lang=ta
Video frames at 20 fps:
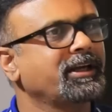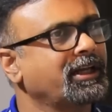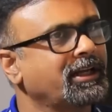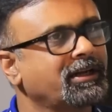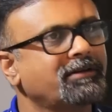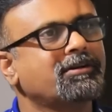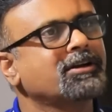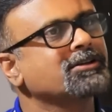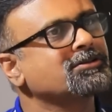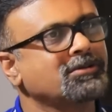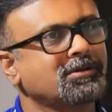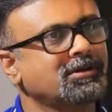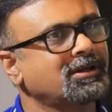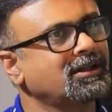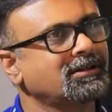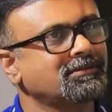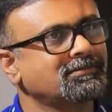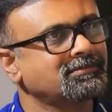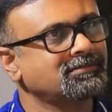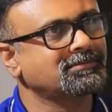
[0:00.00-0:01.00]
நீங்கள் என்ன வேணால்
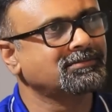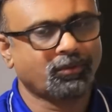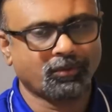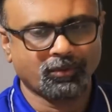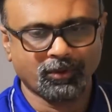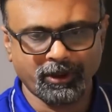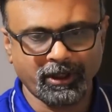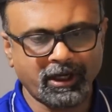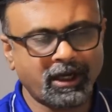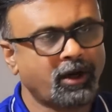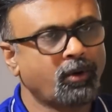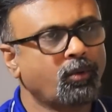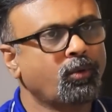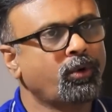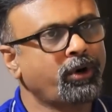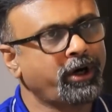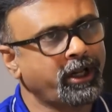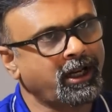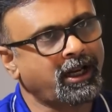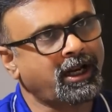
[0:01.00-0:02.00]
சொல்லலாம் ஒரு
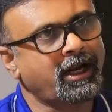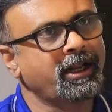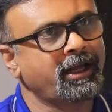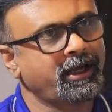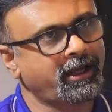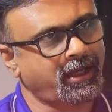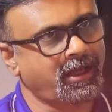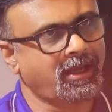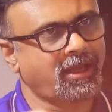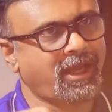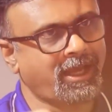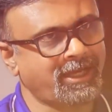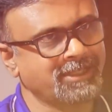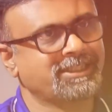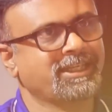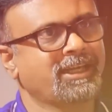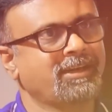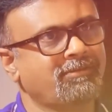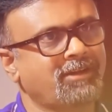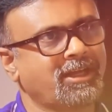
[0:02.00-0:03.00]
ஊழலான
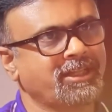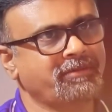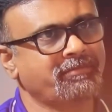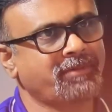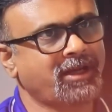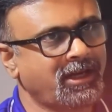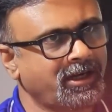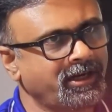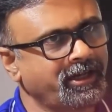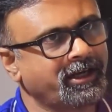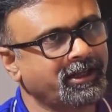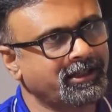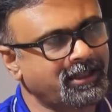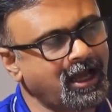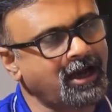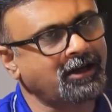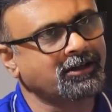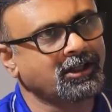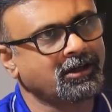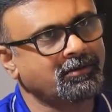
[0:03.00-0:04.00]
அரசியல்வாதி மேலே நீங்கள்
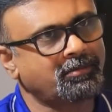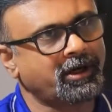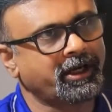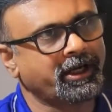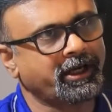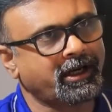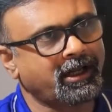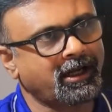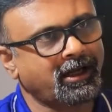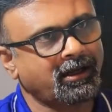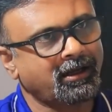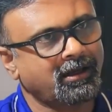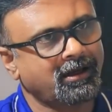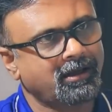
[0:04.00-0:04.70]
தாக்குதல் பண்ணீங்கன்னா